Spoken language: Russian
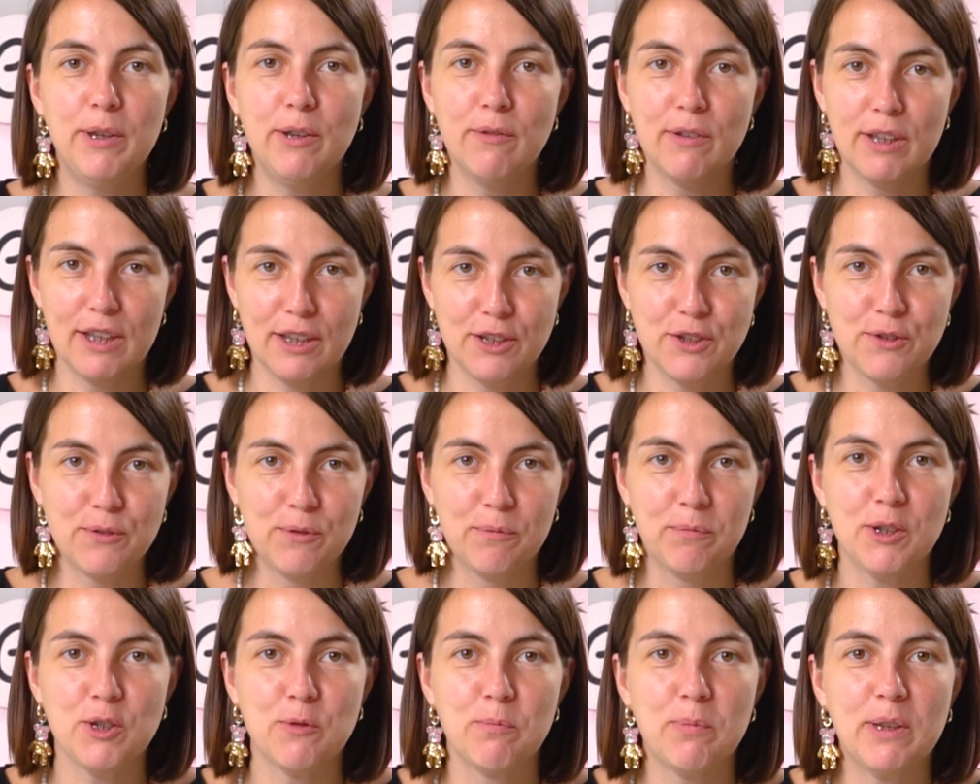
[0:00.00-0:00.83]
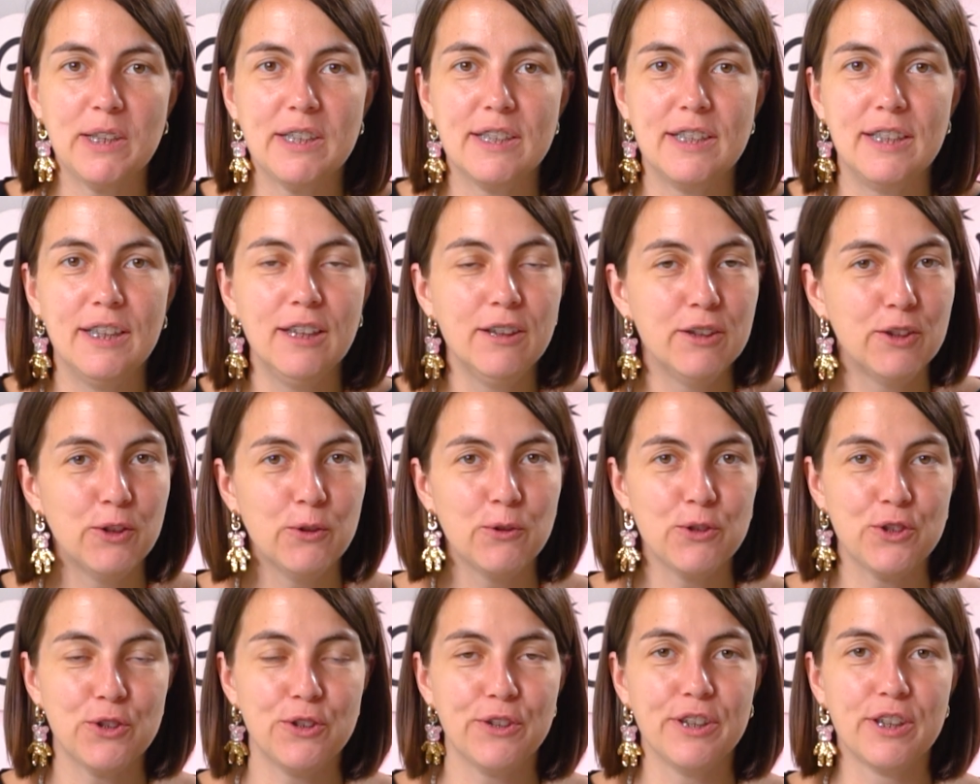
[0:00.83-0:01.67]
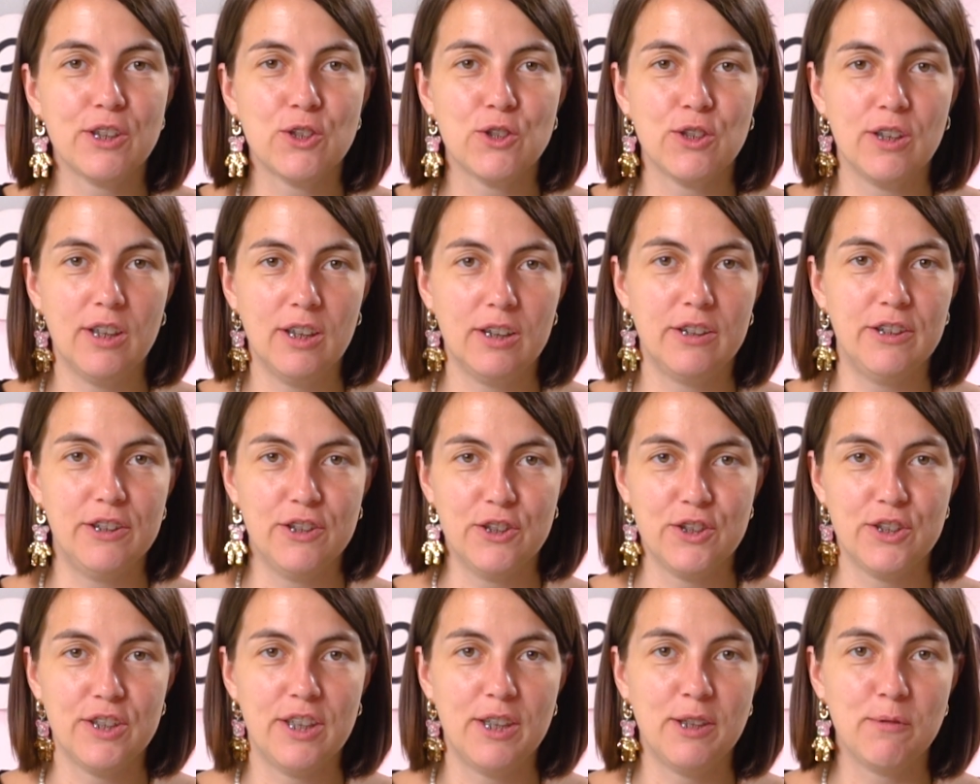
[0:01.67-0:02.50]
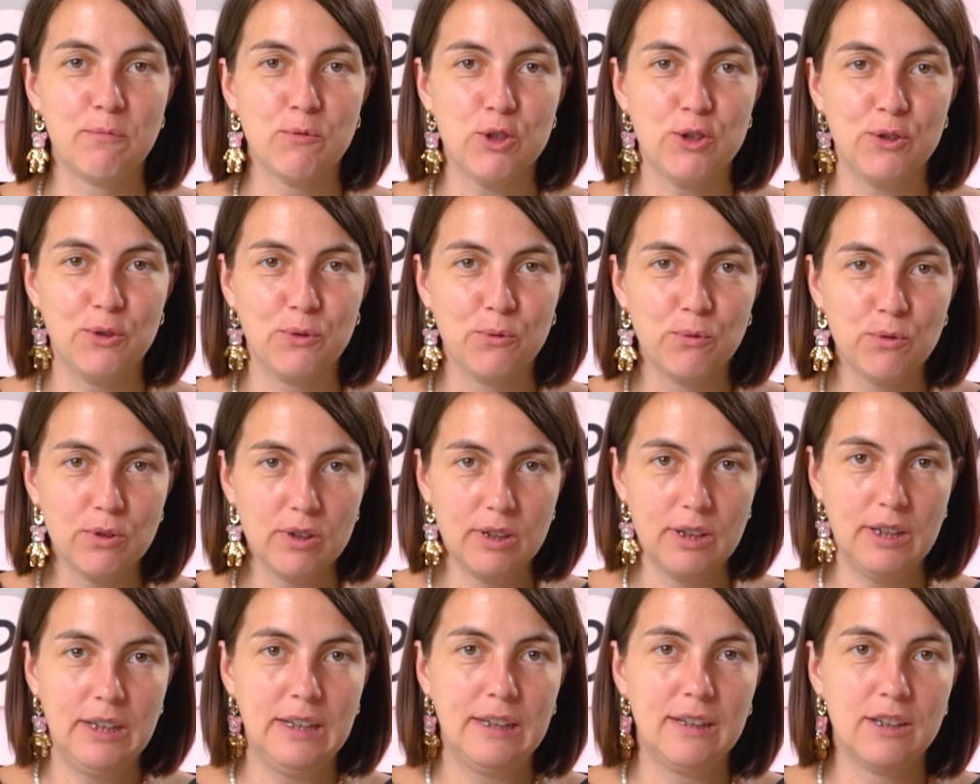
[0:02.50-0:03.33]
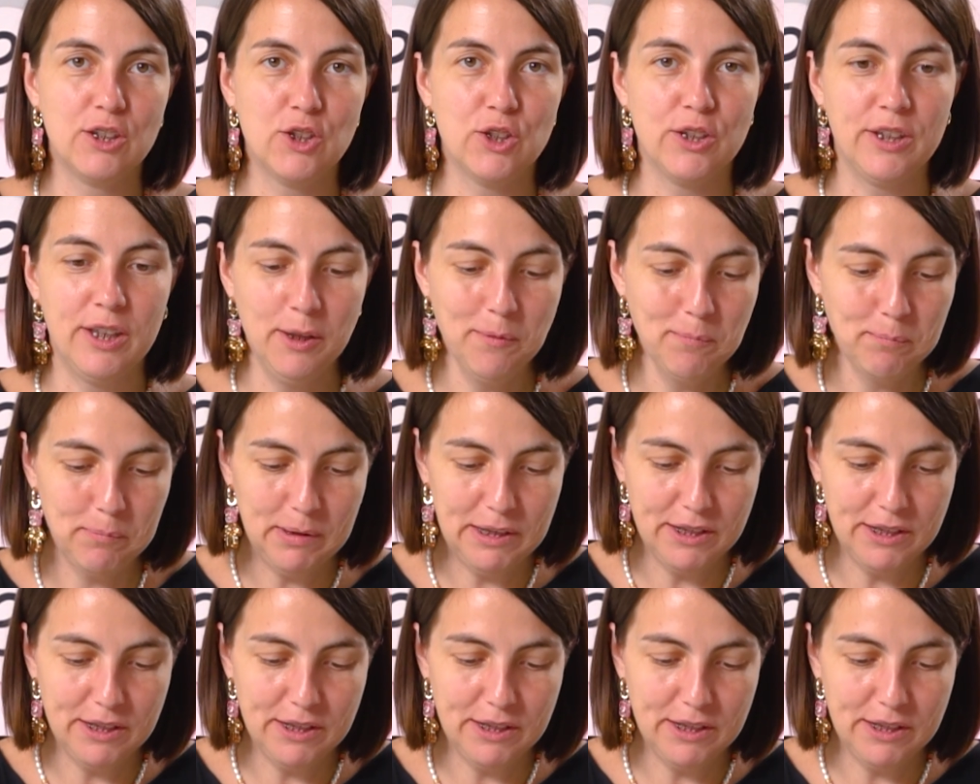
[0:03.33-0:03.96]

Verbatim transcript: Переворачиваем наш браслет, точно так же отрезаем шнур и начинаем